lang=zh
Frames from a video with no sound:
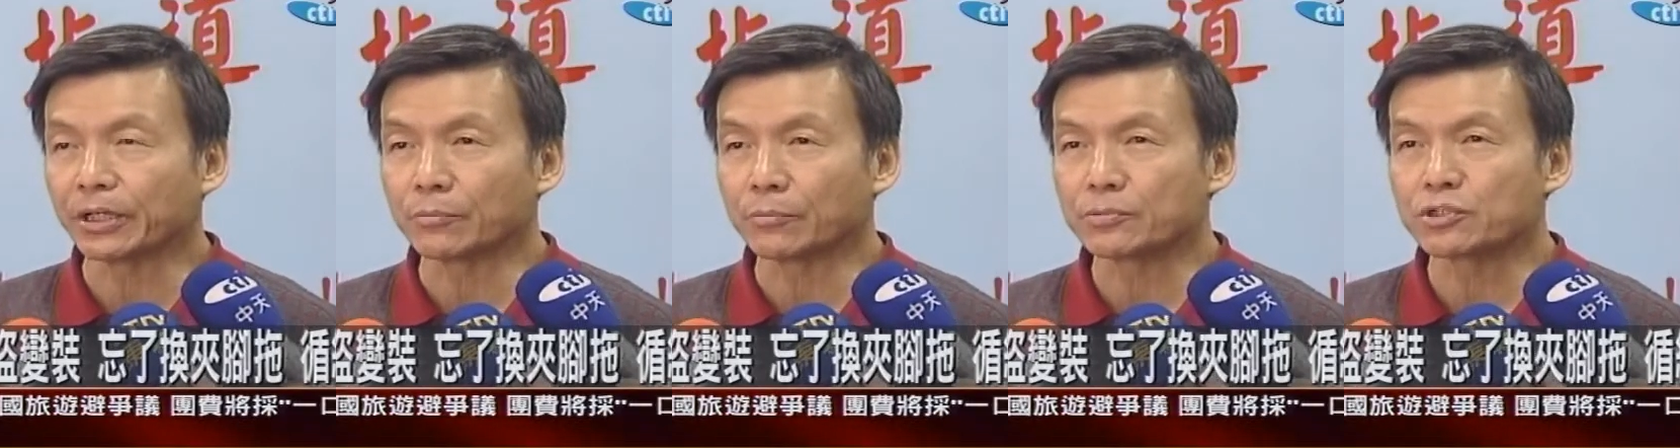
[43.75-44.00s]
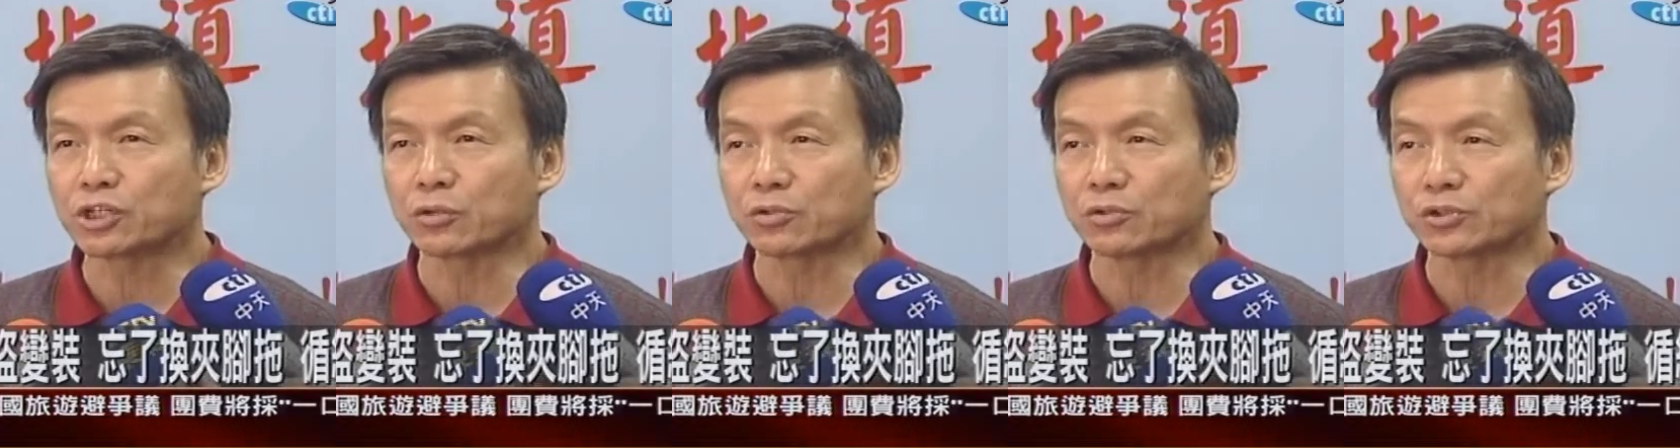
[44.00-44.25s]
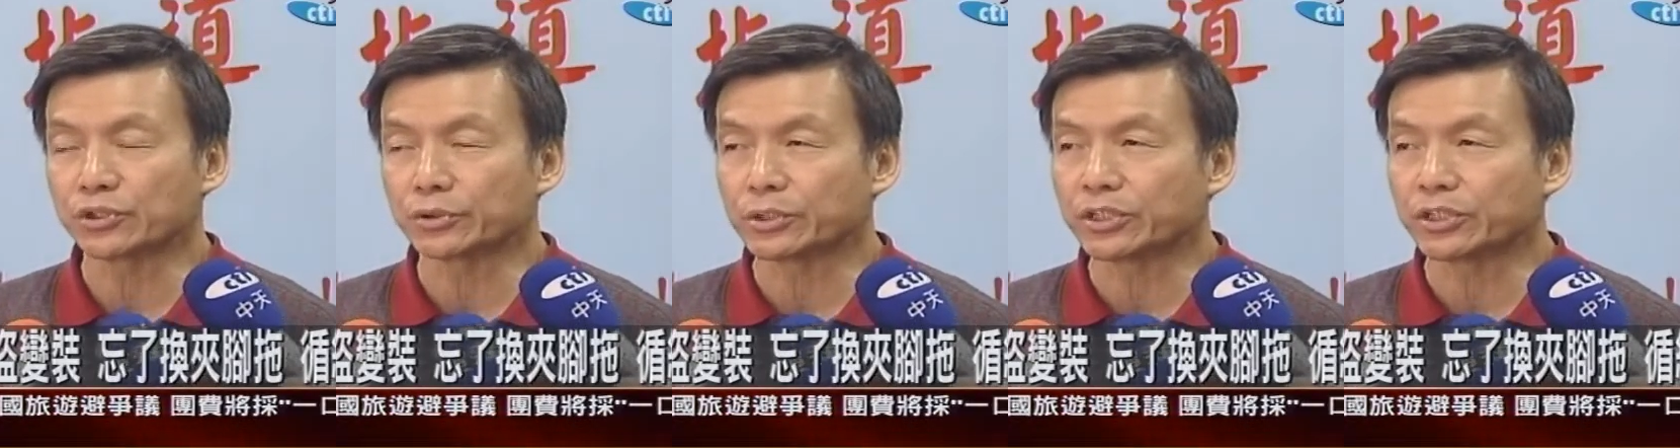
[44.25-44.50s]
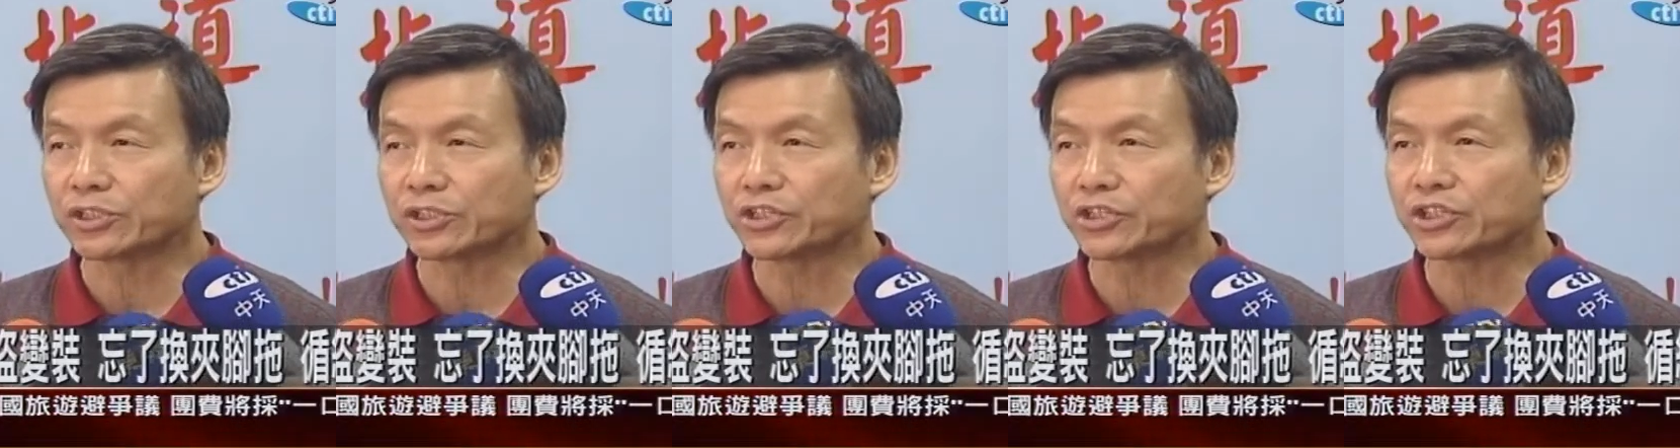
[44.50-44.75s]
我们找寻的
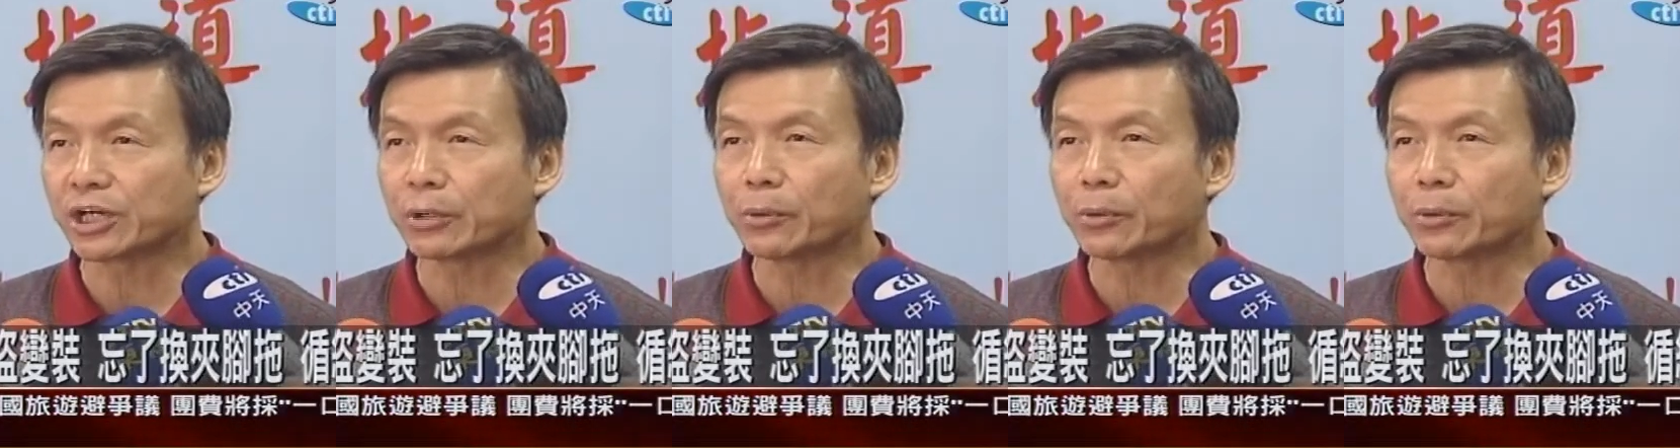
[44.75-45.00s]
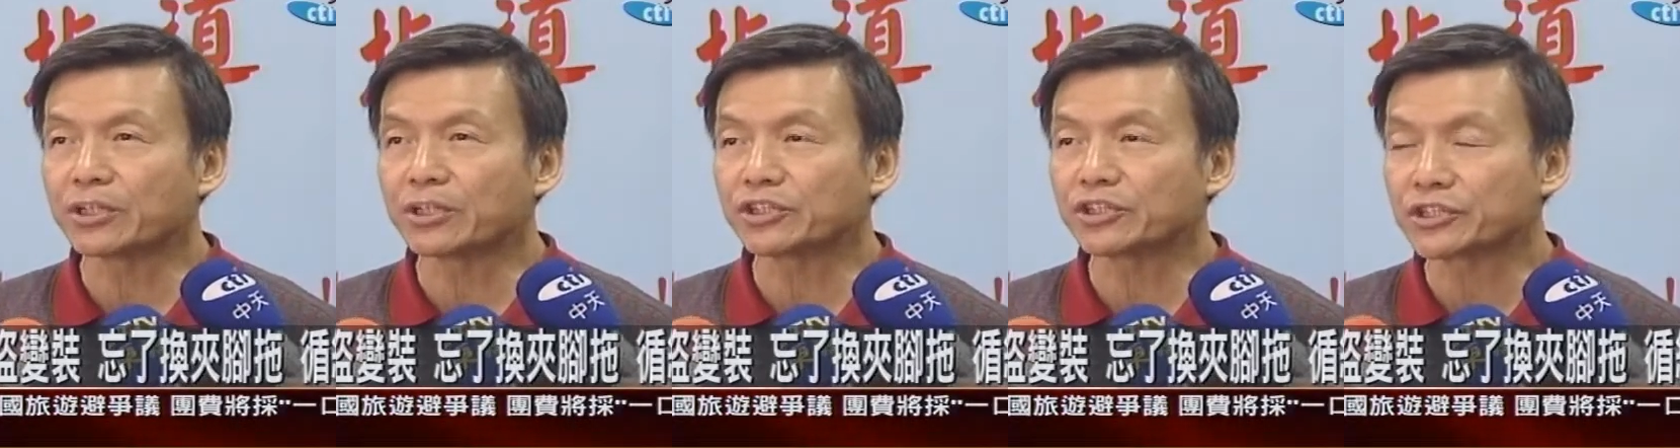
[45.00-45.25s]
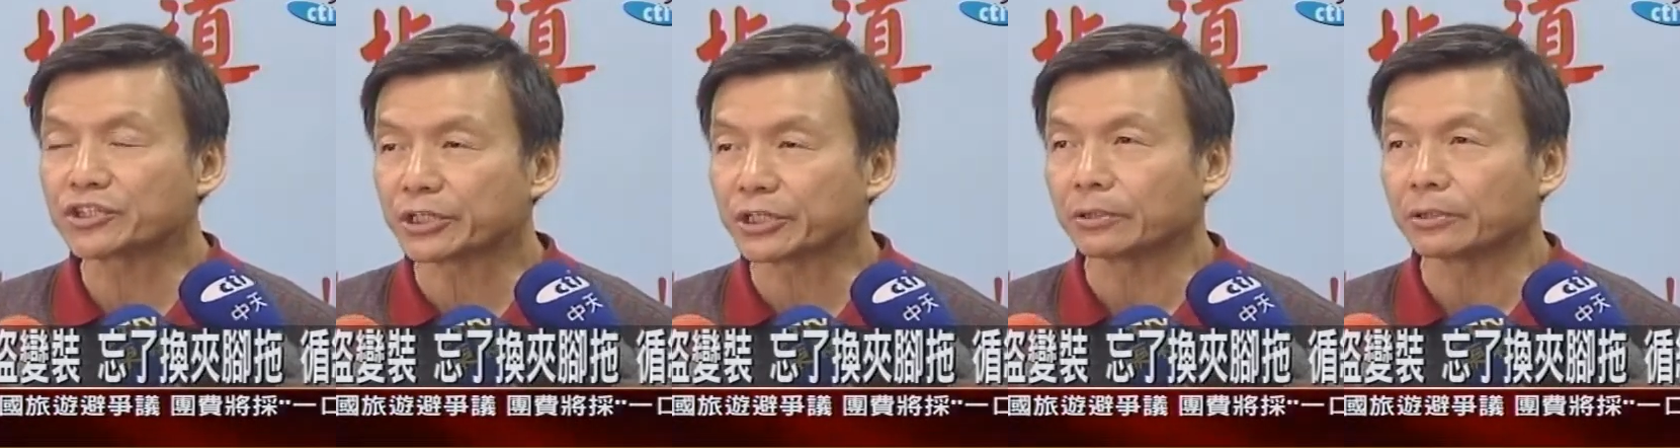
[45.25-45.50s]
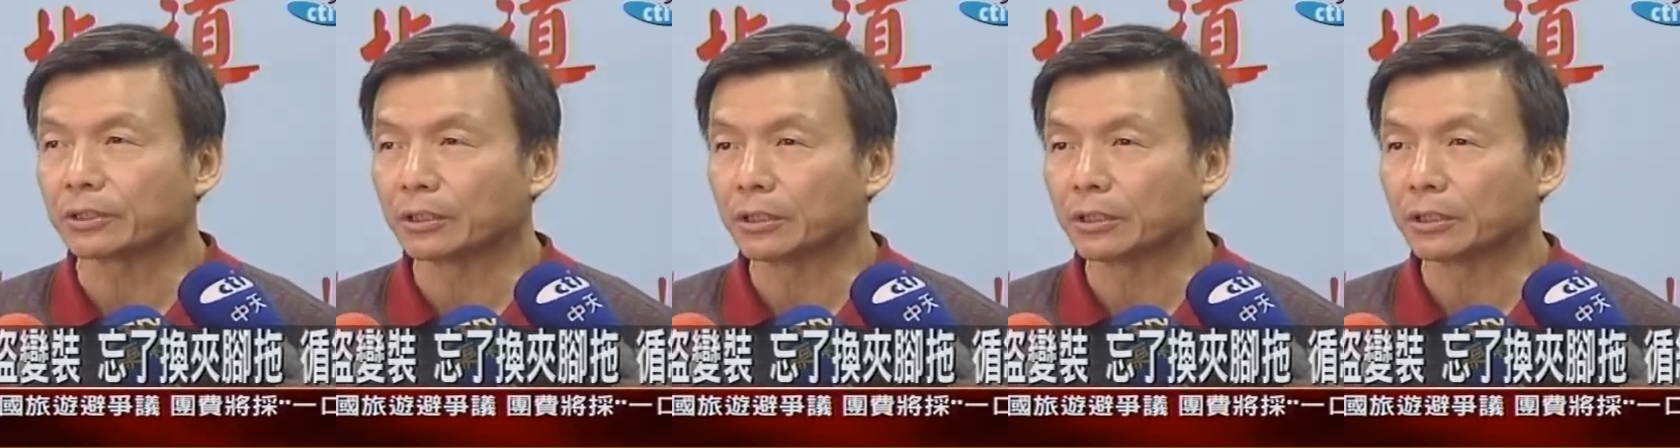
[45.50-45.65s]
一些相关的机证